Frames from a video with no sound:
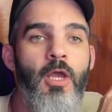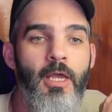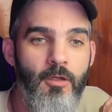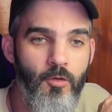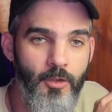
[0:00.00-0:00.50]

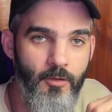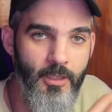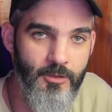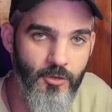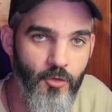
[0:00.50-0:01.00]
el correo
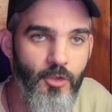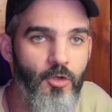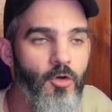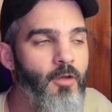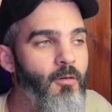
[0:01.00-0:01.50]

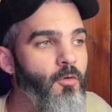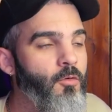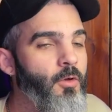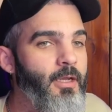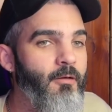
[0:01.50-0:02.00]
electrónico que vamos,
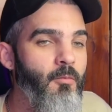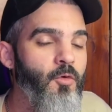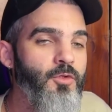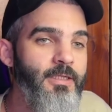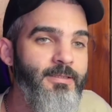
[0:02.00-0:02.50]
con el que vamos
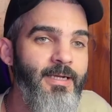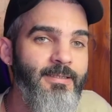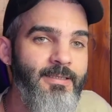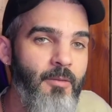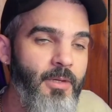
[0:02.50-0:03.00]
a utilizar
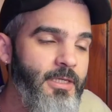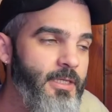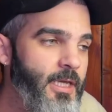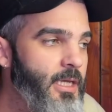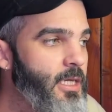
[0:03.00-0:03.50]
ese Apple
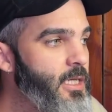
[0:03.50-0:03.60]
ID